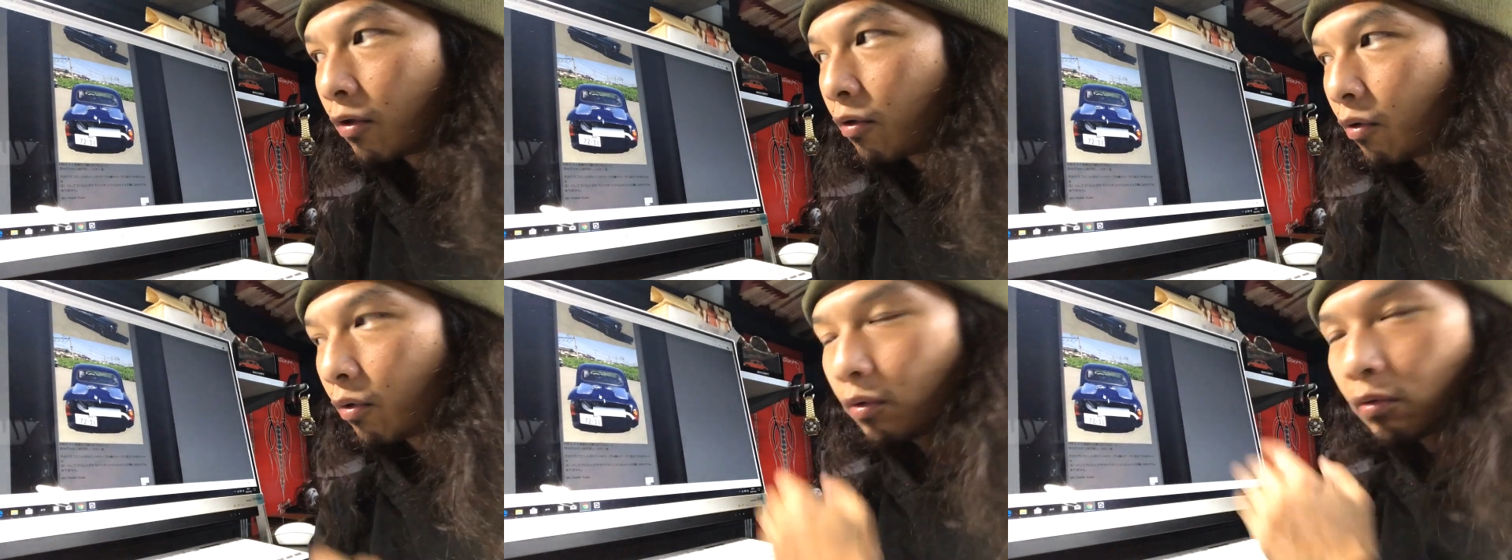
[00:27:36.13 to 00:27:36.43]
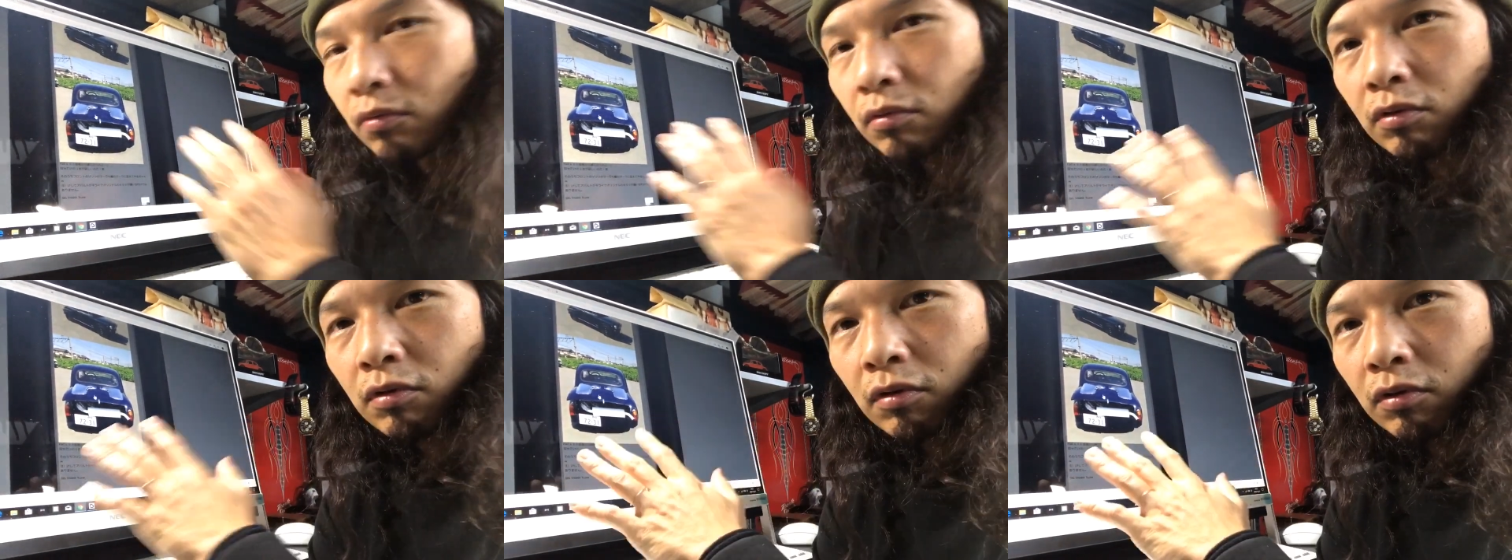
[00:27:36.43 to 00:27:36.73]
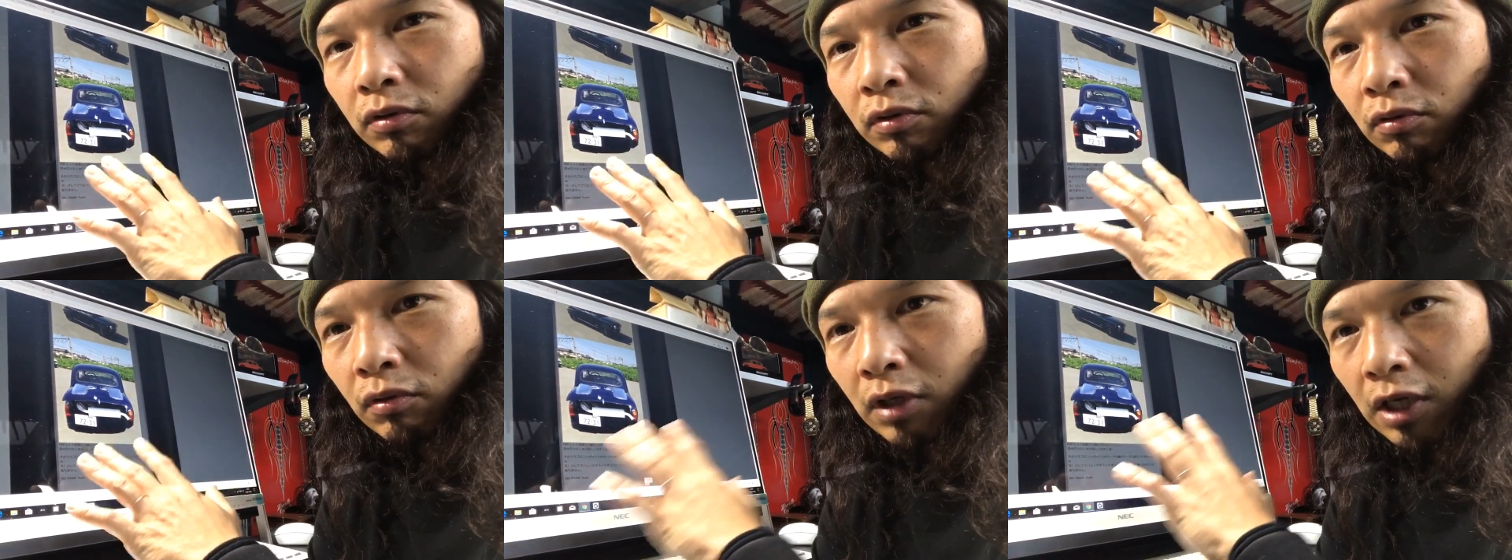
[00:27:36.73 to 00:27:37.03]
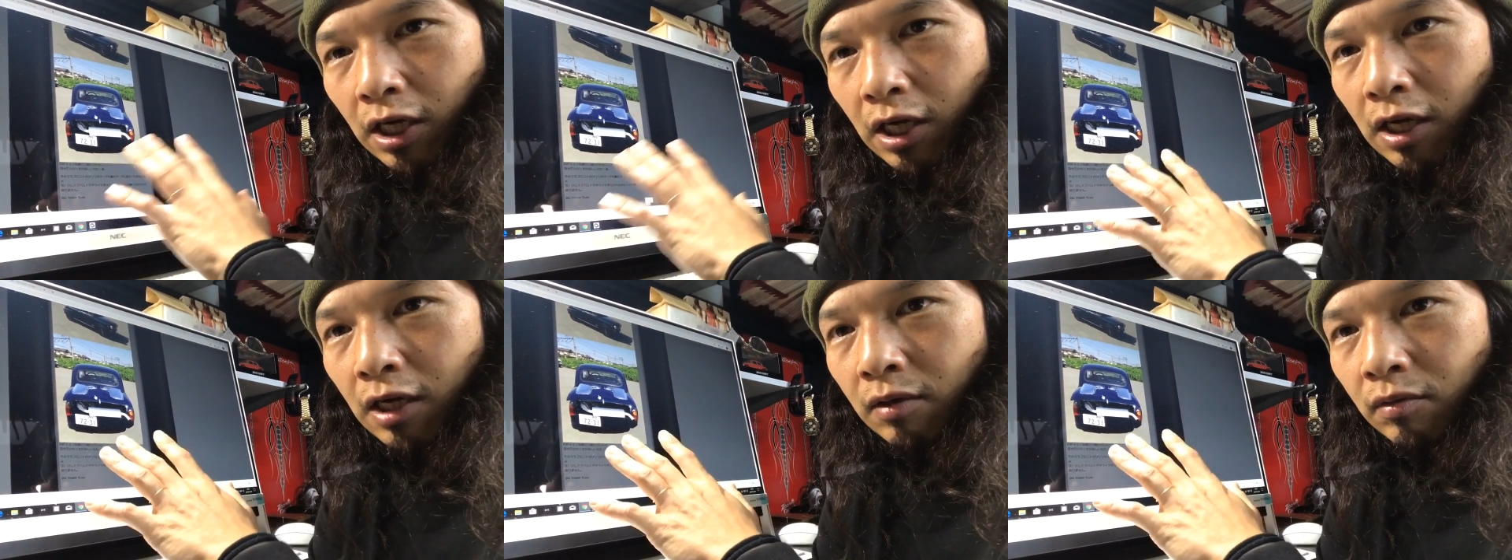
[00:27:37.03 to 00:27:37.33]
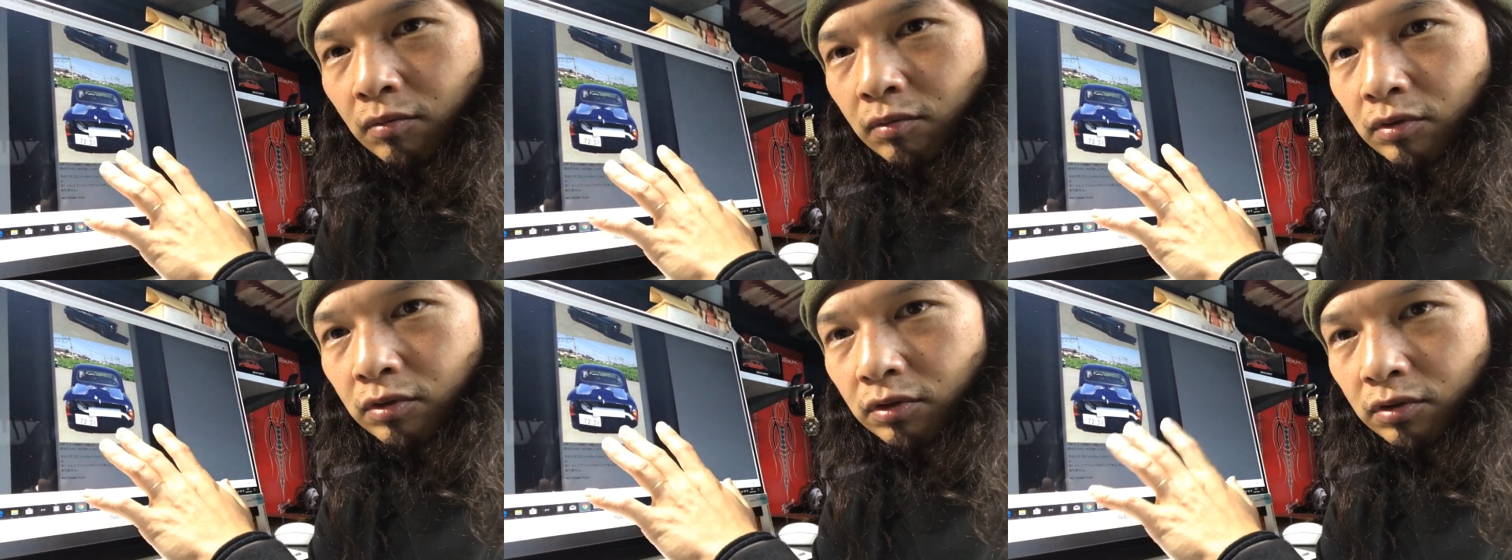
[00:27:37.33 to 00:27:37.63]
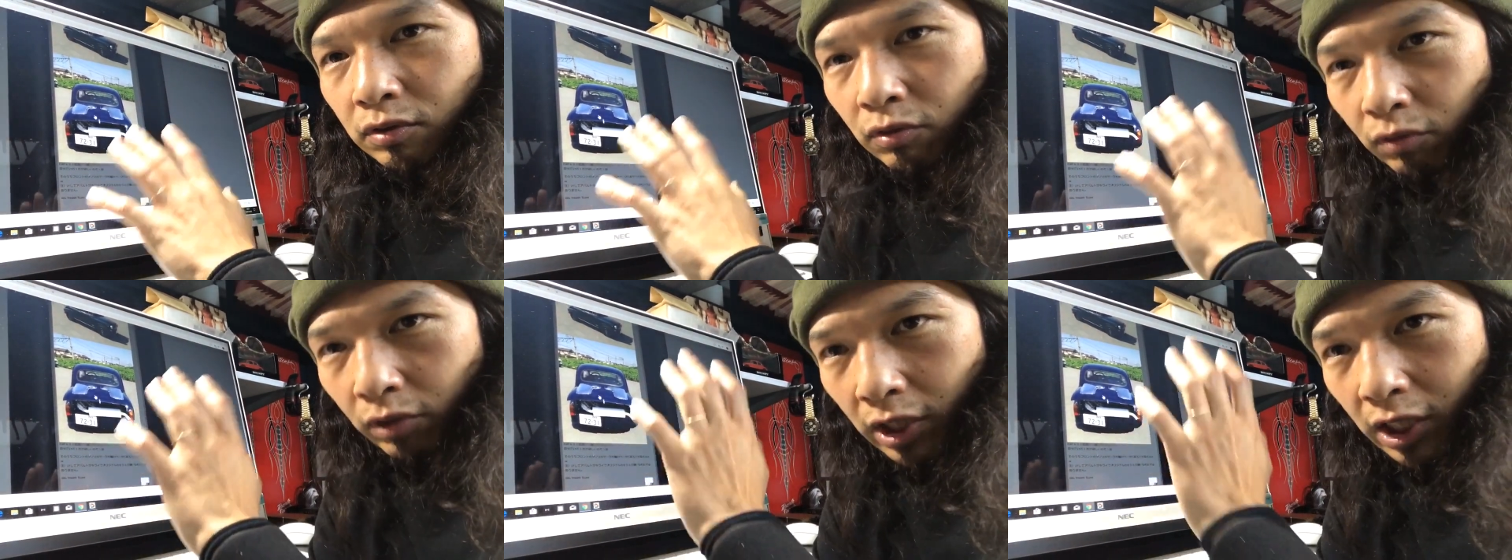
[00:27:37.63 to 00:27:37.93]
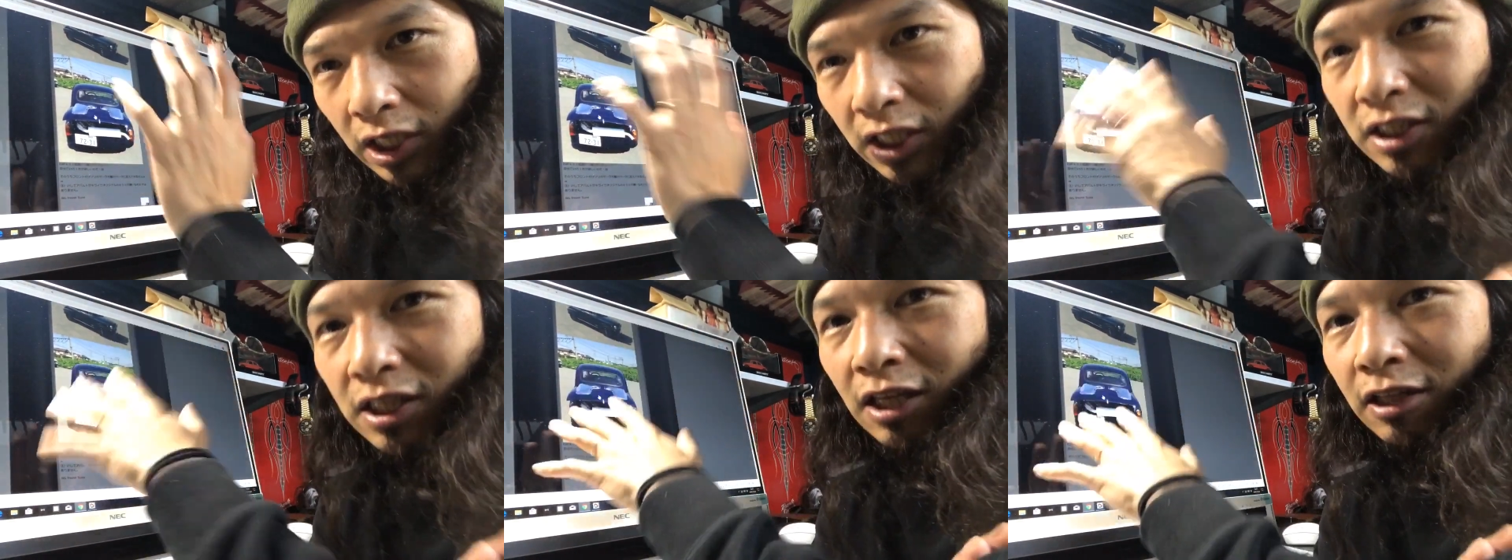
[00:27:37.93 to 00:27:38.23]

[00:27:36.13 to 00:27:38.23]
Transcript: この頃とかこれ以